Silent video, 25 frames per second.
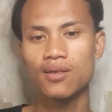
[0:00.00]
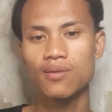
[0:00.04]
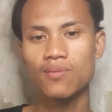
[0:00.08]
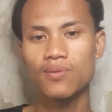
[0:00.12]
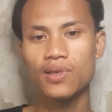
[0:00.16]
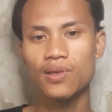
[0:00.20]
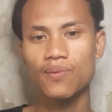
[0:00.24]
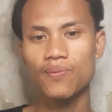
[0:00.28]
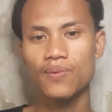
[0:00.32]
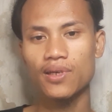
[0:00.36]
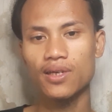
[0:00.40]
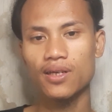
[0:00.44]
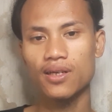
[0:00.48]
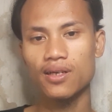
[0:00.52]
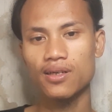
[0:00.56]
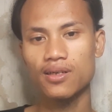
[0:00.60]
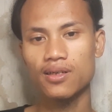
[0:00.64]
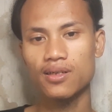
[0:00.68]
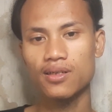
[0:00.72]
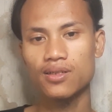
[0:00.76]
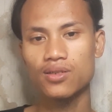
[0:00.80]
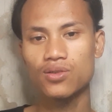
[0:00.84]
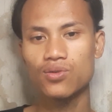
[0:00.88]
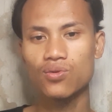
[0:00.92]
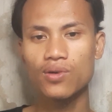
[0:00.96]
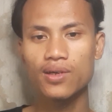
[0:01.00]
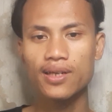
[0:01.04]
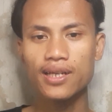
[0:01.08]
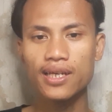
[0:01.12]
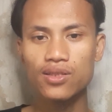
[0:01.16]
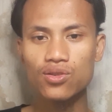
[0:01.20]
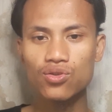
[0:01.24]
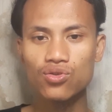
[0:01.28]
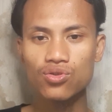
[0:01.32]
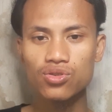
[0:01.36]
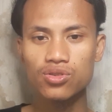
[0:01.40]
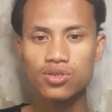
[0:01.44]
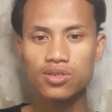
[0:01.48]
berapa ya
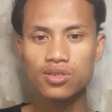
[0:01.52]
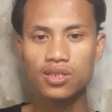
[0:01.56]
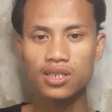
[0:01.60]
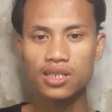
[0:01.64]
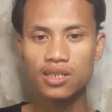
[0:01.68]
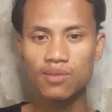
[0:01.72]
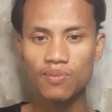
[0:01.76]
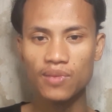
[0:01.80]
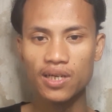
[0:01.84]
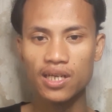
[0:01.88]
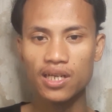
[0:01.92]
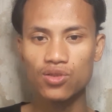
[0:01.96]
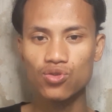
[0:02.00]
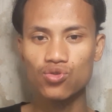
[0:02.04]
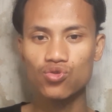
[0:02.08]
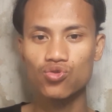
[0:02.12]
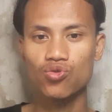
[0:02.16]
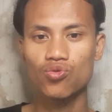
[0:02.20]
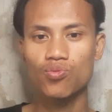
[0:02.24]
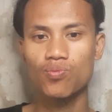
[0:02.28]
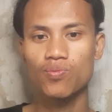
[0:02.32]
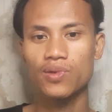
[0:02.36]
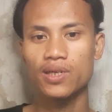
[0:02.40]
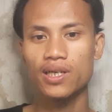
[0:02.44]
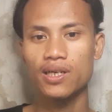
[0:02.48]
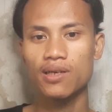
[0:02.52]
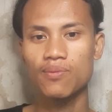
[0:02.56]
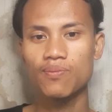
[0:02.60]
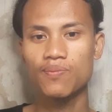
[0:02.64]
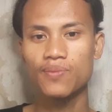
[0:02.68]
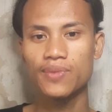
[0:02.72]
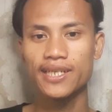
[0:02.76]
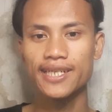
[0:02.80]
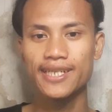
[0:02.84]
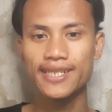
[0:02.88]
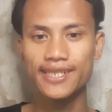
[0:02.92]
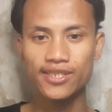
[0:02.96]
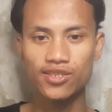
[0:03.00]
200 500 rupiah
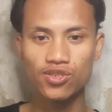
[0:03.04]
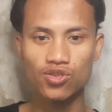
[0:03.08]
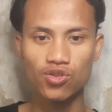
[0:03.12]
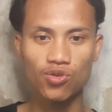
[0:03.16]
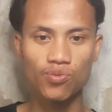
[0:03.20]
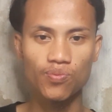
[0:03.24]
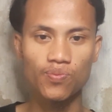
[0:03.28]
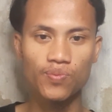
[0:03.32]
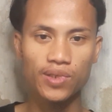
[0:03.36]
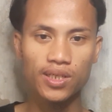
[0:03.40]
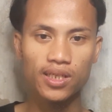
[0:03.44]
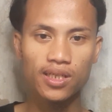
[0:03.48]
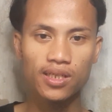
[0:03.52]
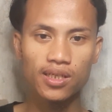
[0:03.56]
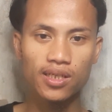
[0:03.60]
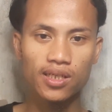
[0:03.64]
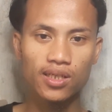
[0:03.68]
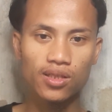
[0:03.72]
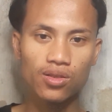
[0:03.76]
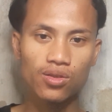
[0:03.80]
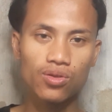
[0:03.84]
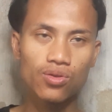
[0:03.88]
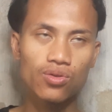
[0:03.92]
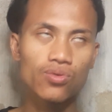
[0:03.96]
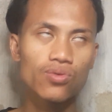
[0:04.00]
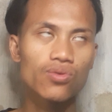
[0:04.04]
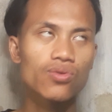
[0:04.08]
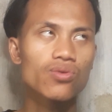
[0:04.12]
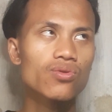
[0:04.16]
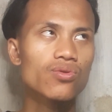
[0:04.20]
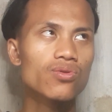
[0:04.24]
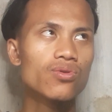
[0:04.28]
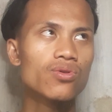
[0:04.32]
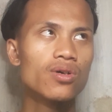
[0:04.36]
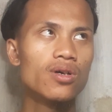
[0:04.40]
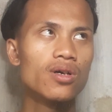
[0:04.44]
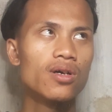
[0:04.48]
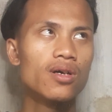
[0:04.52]
beli di Shopee itu